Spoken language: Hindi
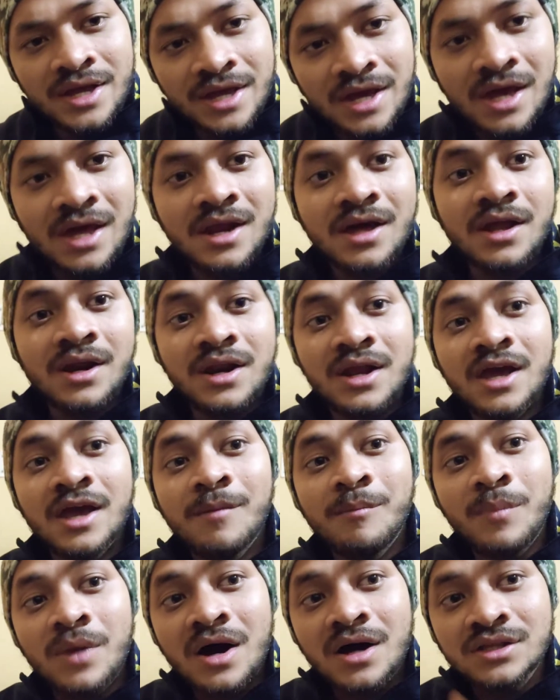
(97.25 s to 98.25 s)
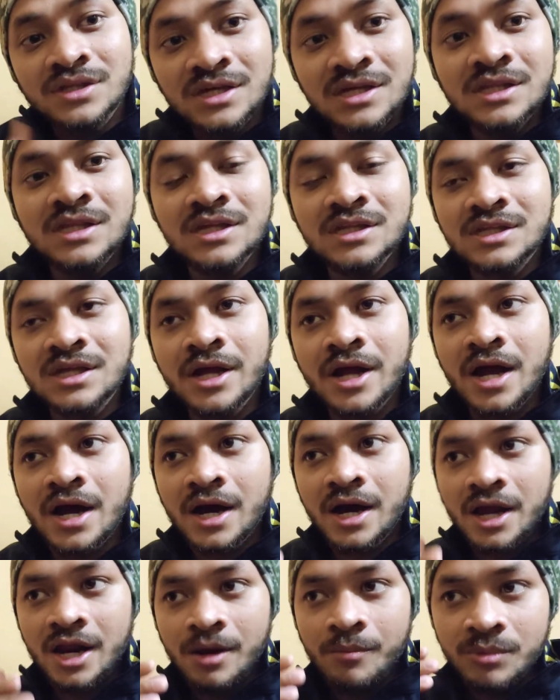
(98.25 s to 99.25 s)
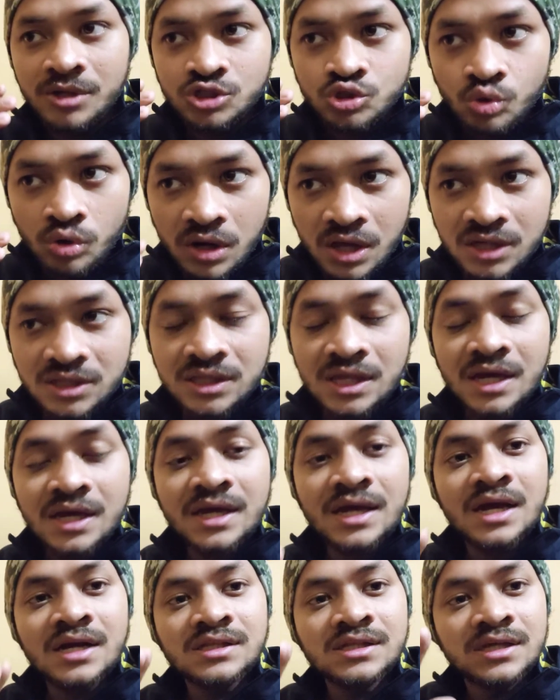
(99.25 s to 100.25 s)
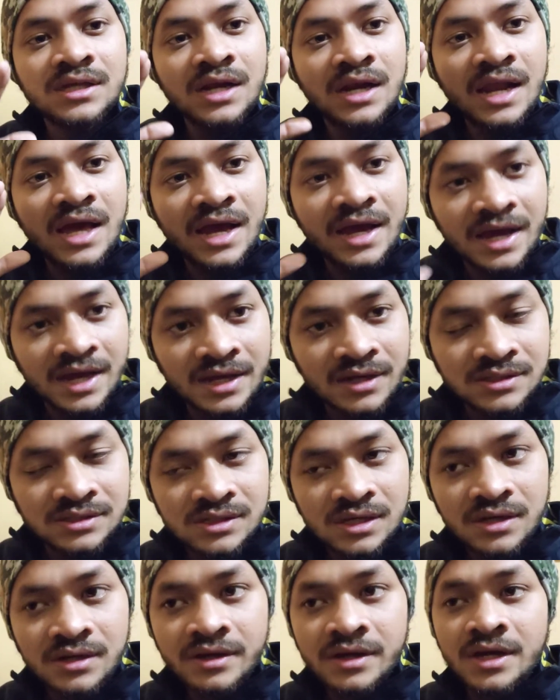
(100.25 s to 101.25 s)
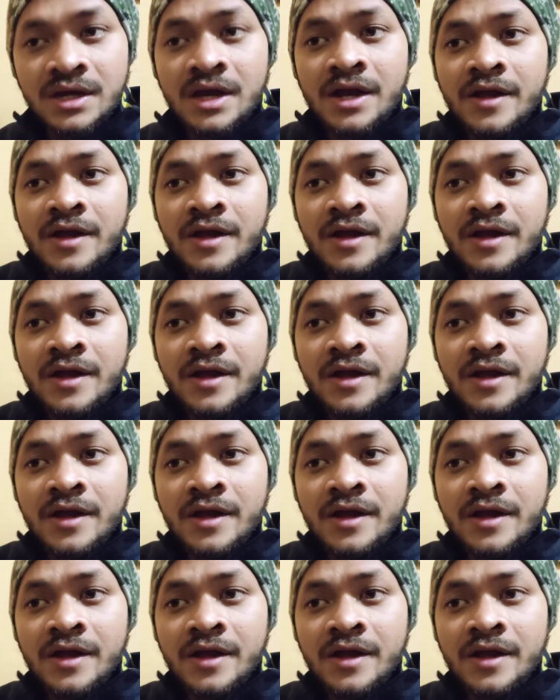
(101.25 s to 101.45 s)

केयर करने के बाद ही देते हैं अगर हमें जो लगता है कि यार देने लायक है इंसान